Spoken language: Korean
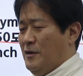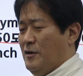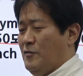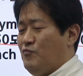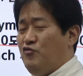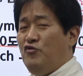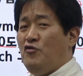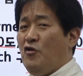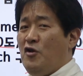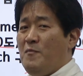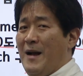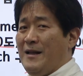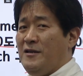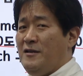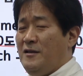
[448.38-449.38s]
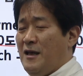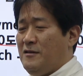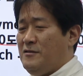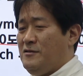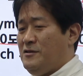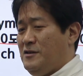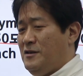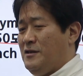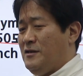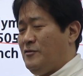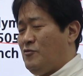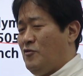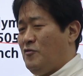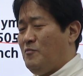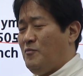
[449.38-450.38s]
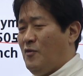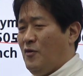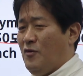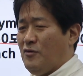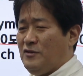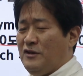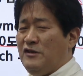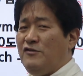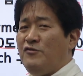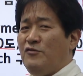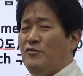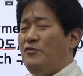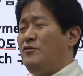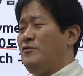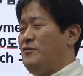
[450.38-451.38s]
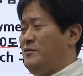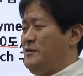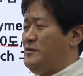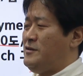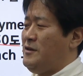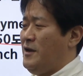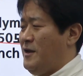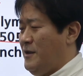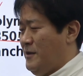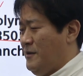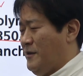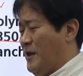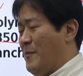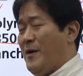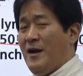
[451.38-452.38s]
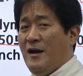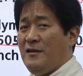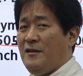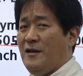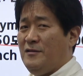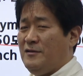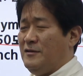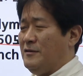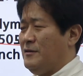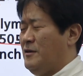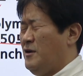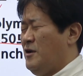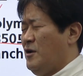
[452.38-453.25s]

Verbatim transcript: 어, 물건을 만든다든지 또는 뭐 기술을 이제 개발할 때는